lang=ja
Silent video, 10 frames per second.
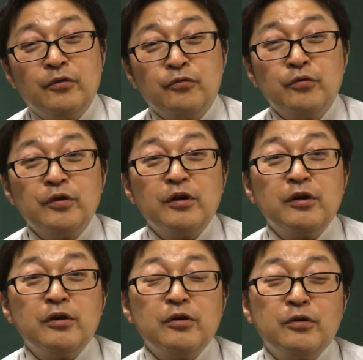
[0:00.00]
それ
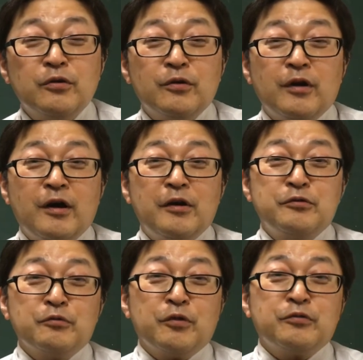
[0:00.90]
が愛
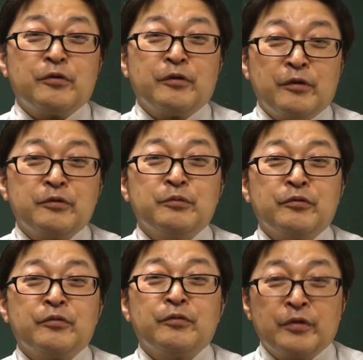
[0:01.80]
情なんじゃないかなと思う
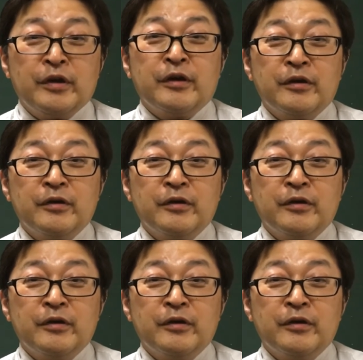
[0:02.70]
んですけどね。